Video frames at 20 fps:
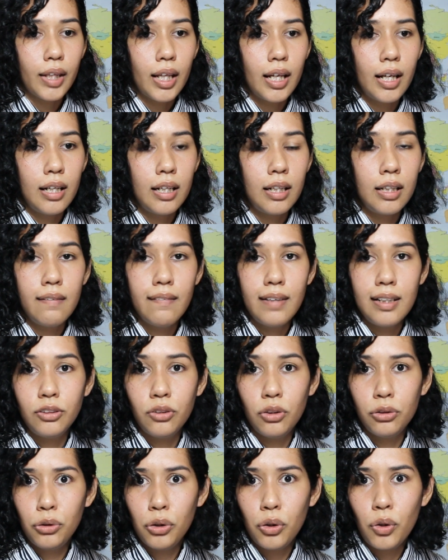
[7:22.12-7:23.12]
el nivel
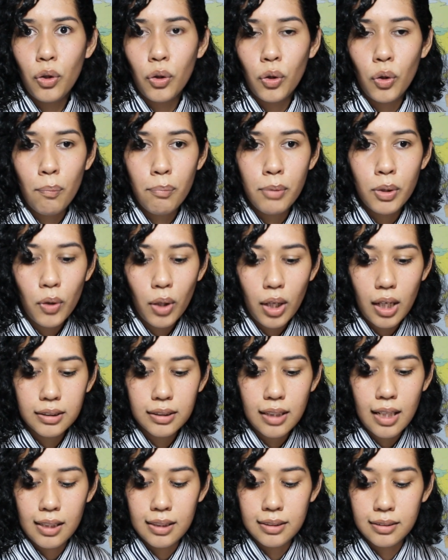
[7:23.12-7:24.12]
socioeconómico, las
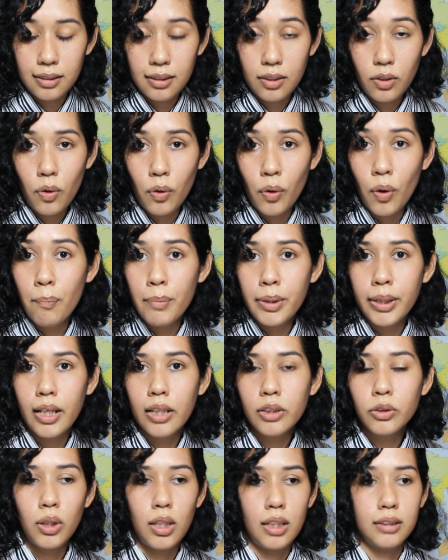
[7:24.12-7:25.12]
carencias
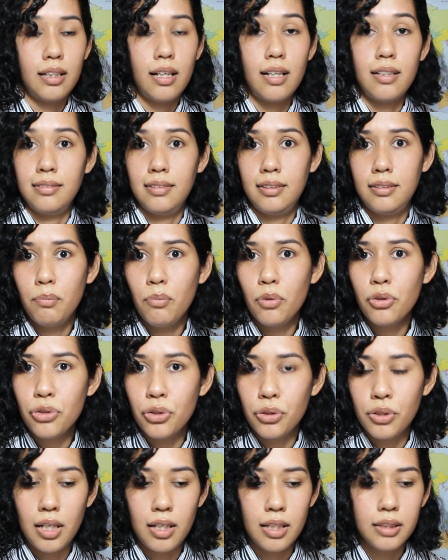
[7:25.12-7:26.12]
económicas o las carencias
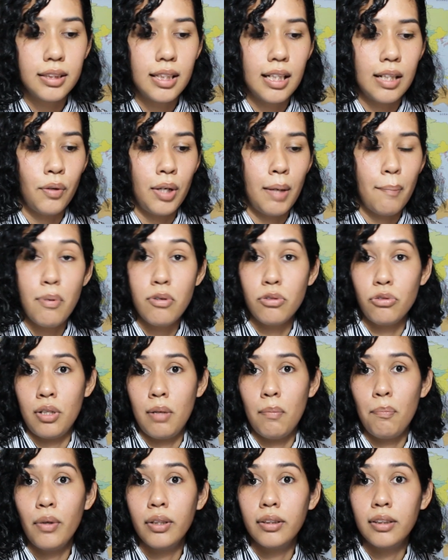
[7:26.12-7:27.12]
emocionales que una
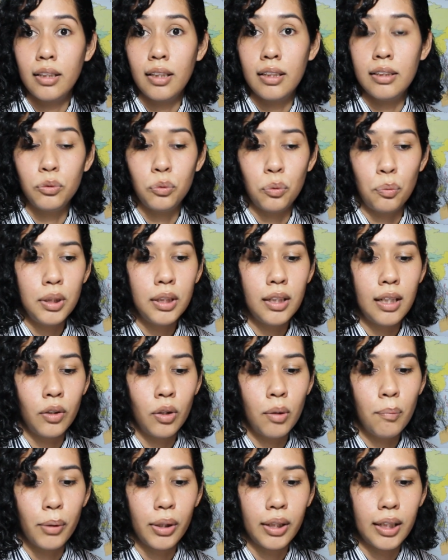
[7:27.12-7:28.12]
persona puede tener en su vida,
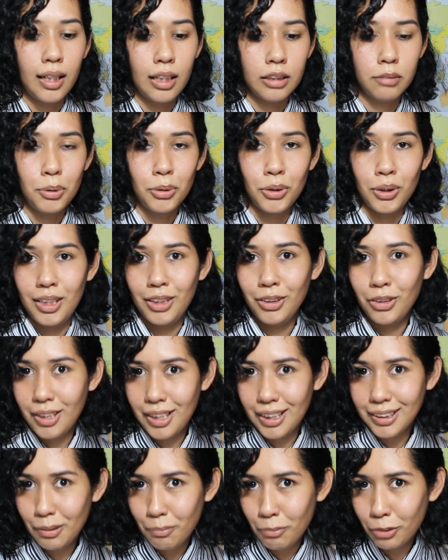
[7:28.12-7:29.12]
¿no? Porque las personas no
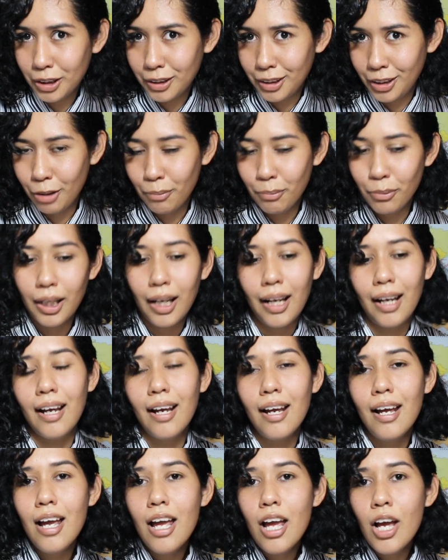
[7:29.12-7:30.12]
nacemos así como que
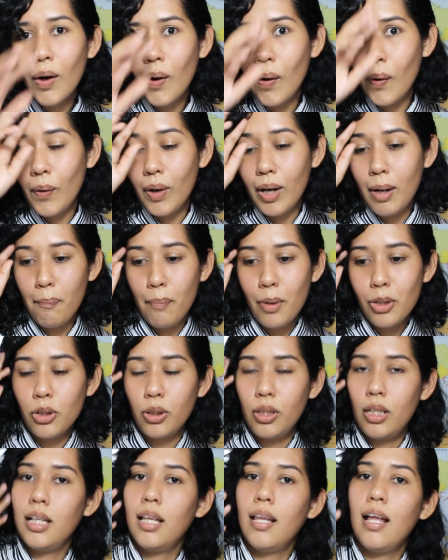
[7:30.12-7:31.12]
con una
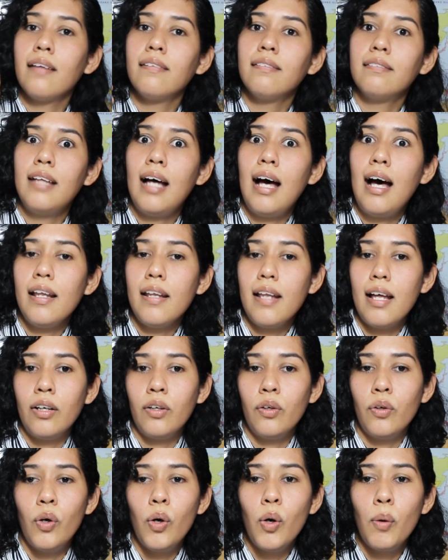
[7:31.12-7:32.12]
personalidad dada,
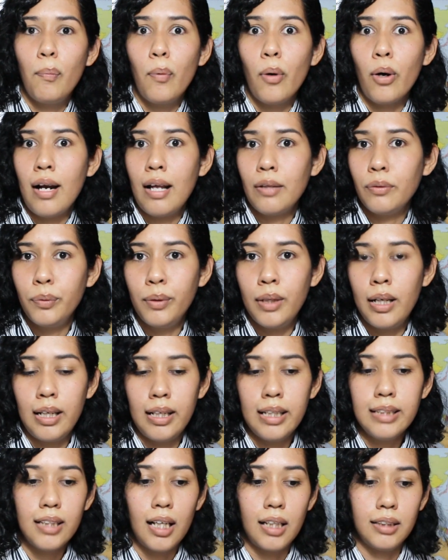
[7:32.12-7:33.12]
¿no? por
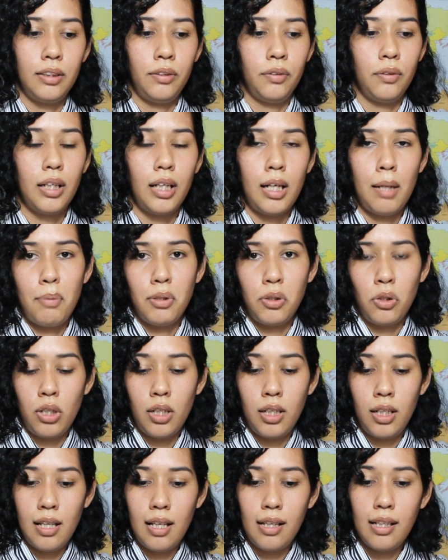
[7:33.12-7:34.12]
naturaleza, sino que la
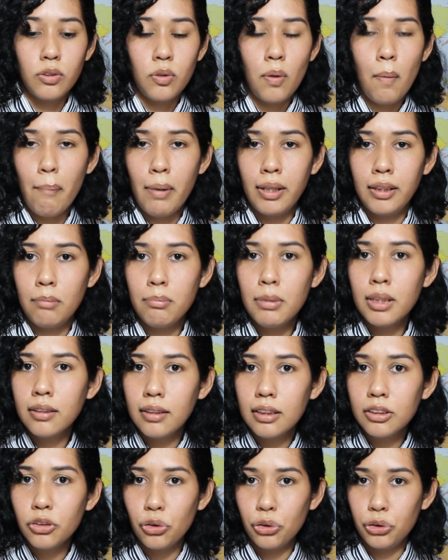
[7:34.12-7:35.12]
personalidad es
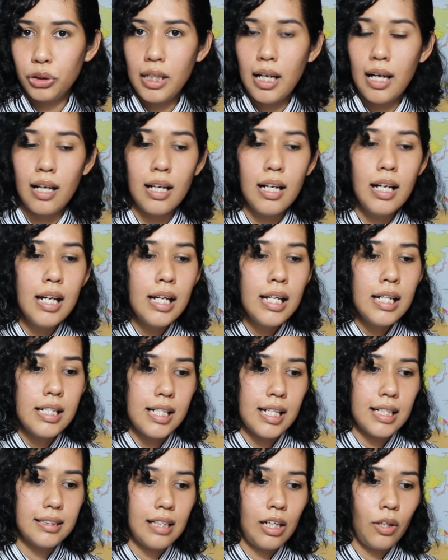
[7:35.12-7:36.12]
completamente social
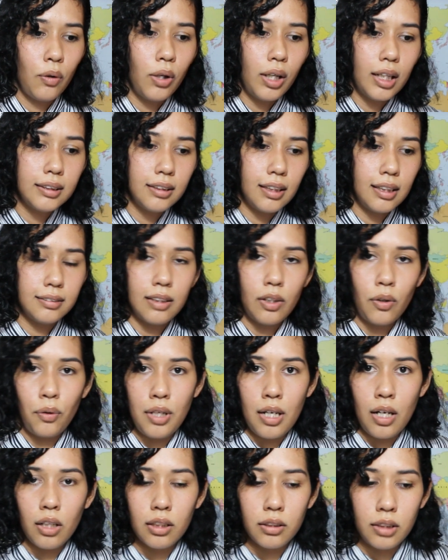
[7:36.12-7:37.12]
y es algo que se
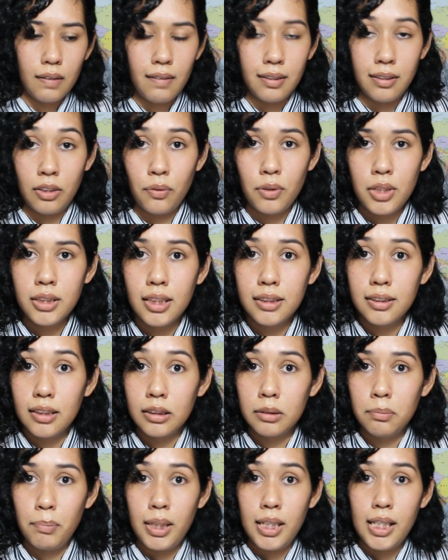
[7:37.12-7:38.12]
desarrolla a través de nuestras
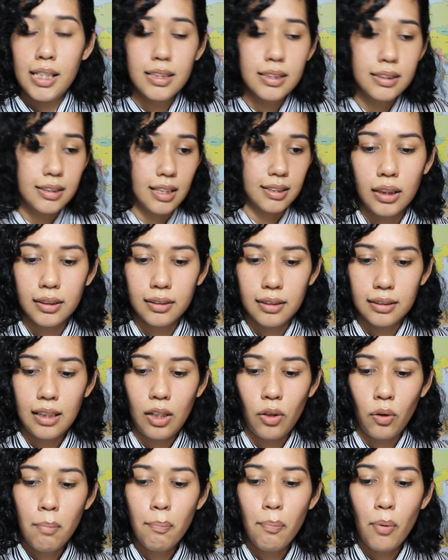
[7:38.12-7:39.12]
experiencias. Es
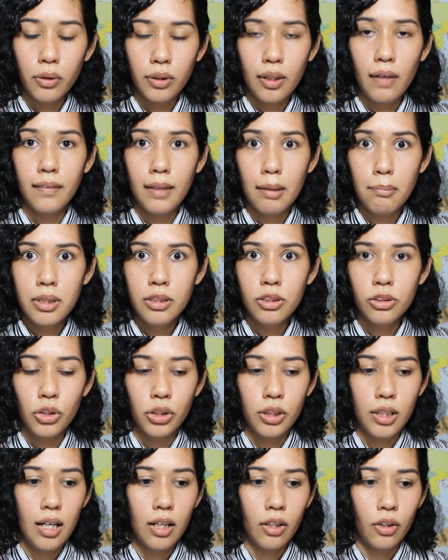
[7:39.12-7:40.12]
algo importante
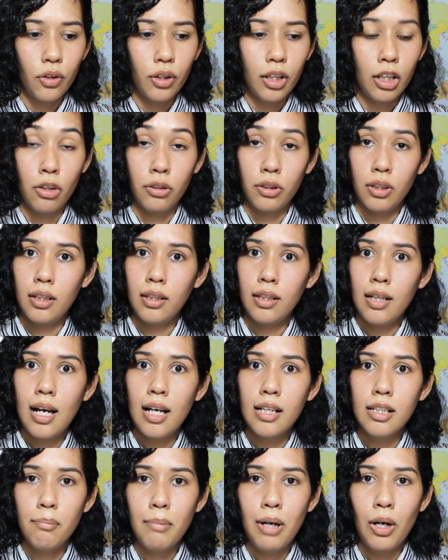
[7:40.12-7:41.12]
mencionar, ¿no? Que no tiene
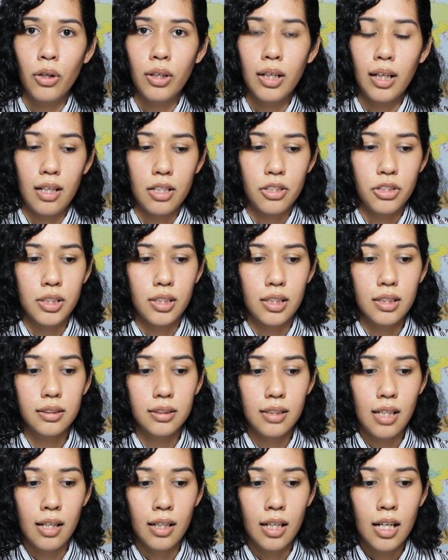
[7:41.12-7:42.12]
nada de malo que las chicas
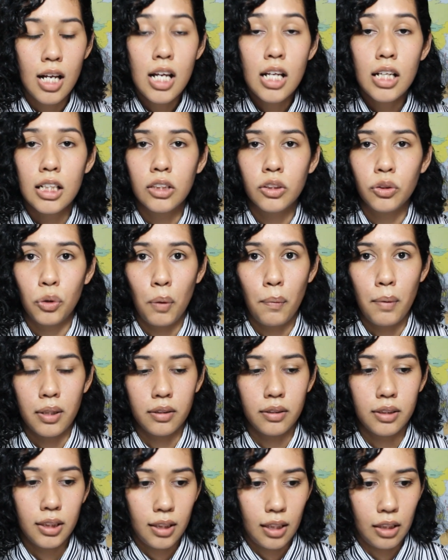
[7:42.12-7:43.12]
sean
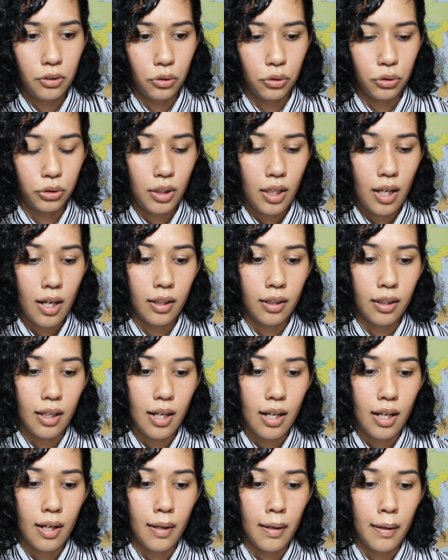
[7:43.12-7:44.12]
introvertidas o sean
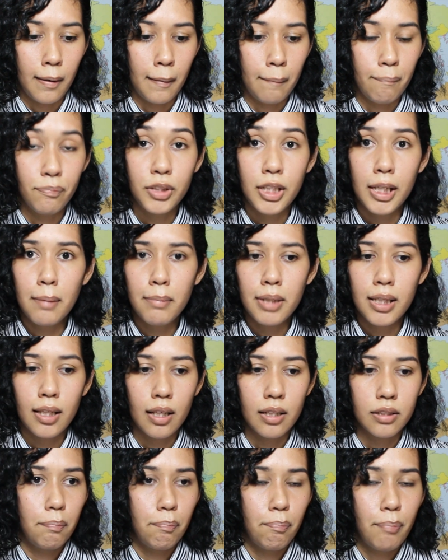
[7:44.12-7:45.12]
eh,
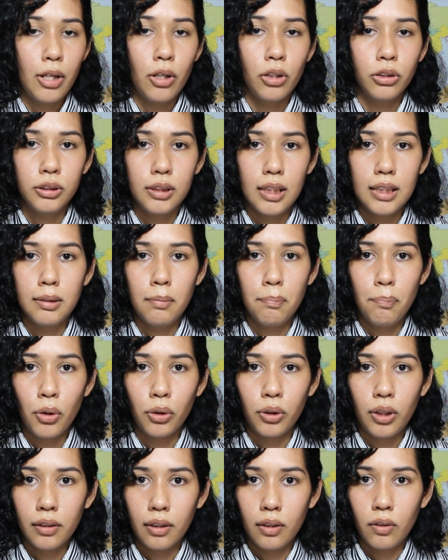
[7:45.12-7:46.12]
tímidas, pero sí es
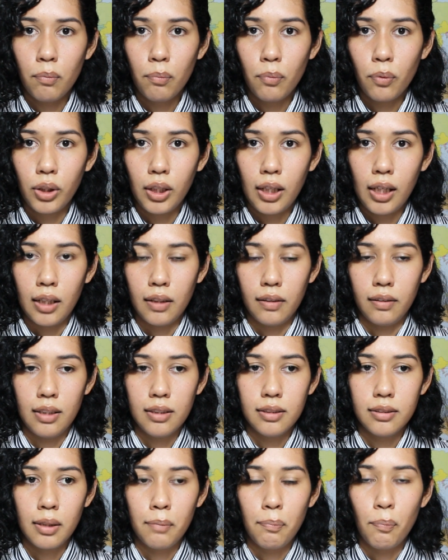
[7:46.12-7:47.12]
importante como que
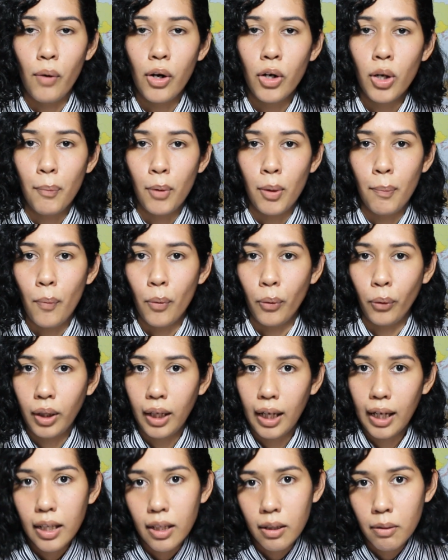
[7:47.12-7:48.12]
decir, bueno, pero ¿por
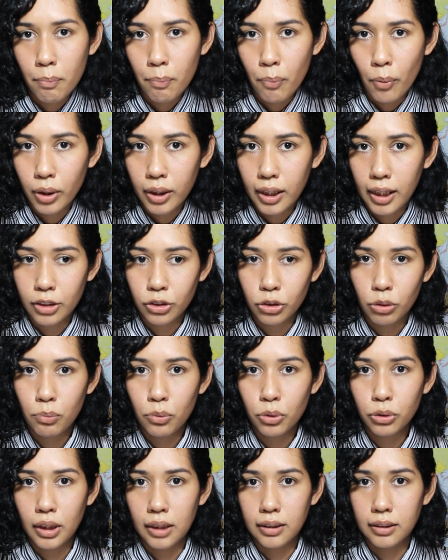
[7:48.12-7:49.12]
qué? ¿Por qué
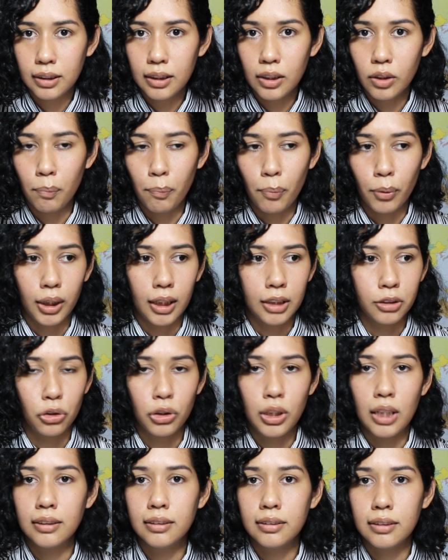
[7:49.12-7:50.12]
somos así o por qué
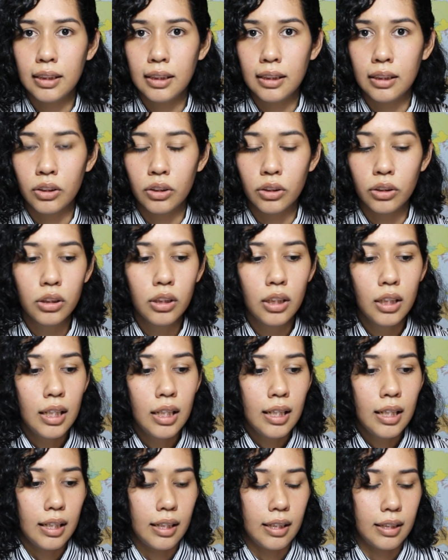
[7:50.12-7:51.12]
son así, ¿no?
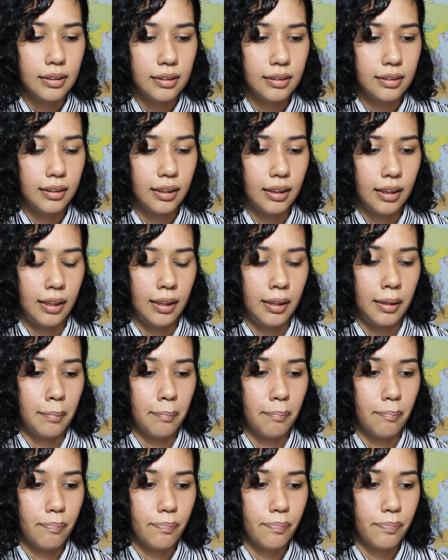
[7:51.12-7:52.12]
Este
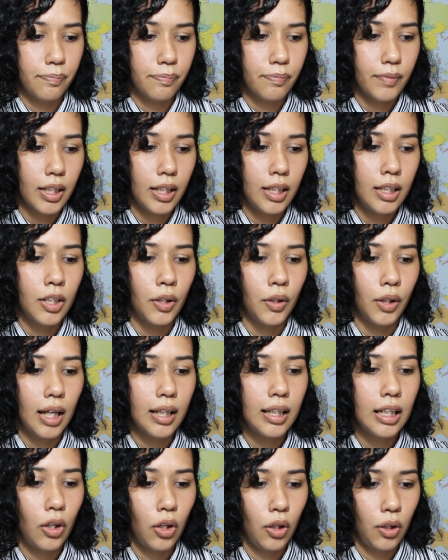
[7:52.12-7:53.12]
y creo que
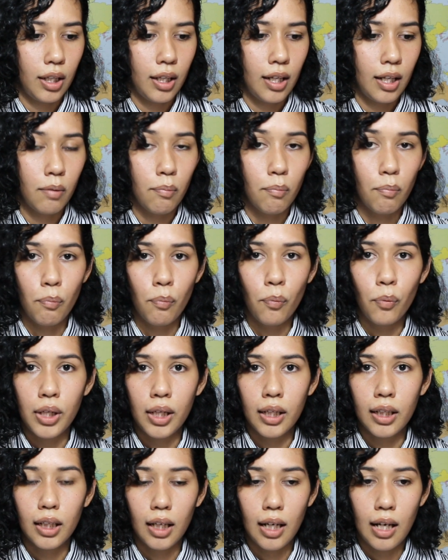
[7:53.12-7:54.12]
aquí lo dejan muy
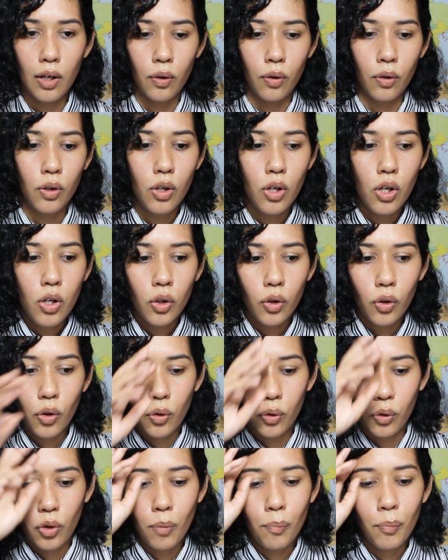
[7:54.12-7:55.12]
en claro,
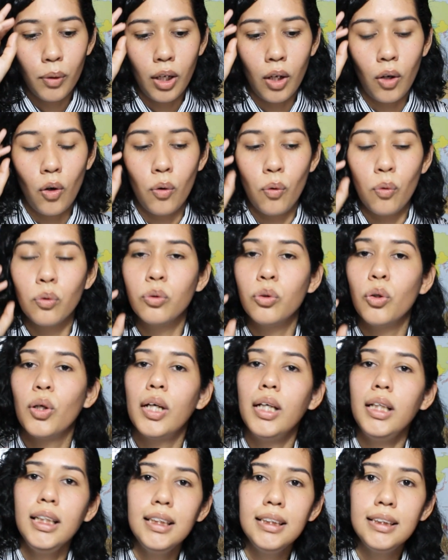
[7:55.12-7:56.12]
con, como que con un
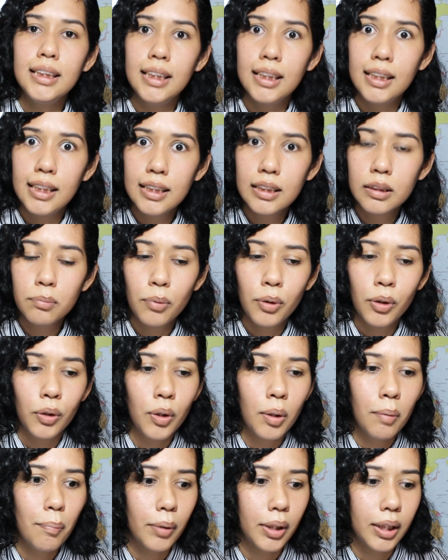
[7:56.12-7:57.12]
toque de cinismo,
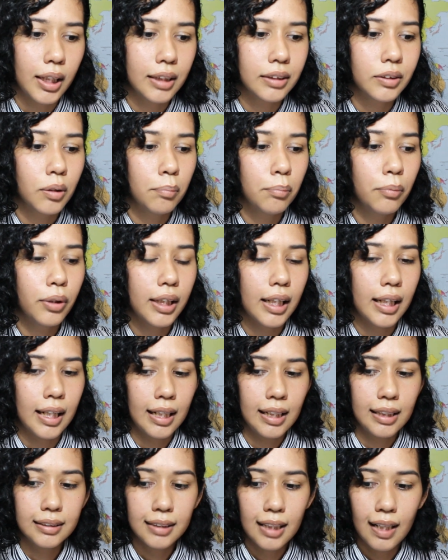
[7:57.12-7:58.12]
¿no? Porque es como
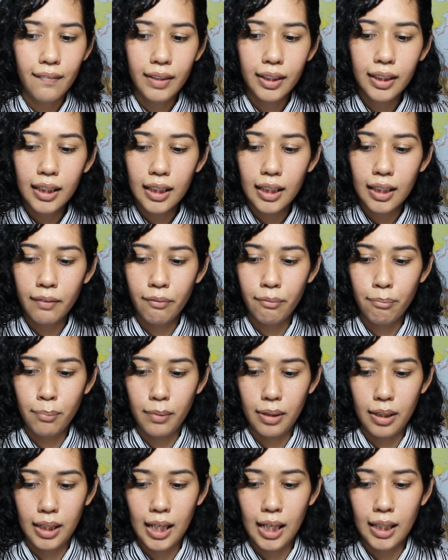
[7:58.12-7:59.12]
que él sabe que,
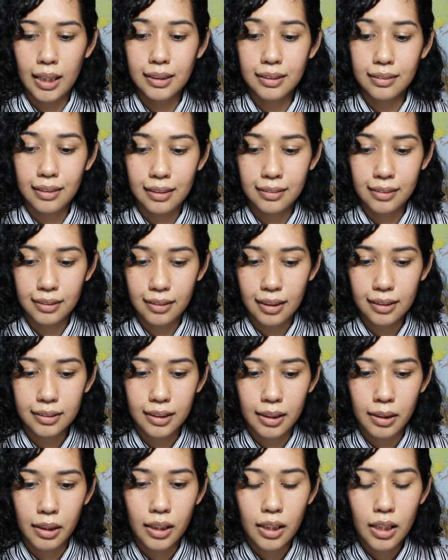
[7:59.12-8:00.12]
Anastasia es
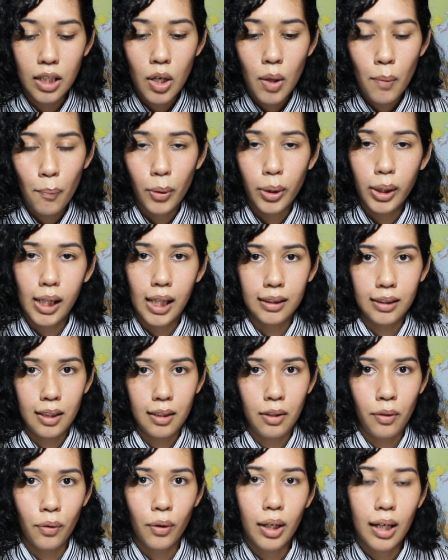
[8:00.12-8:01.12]
así porque ha
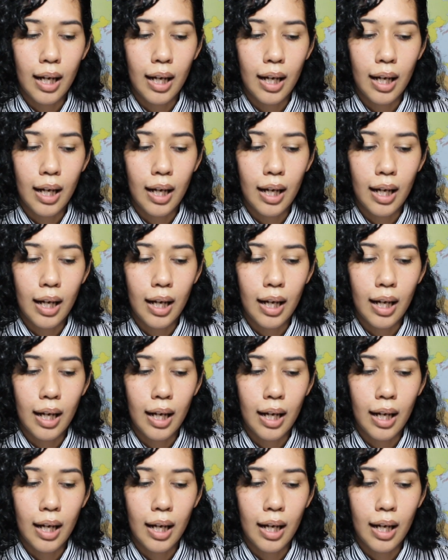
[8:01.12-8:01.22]
tenido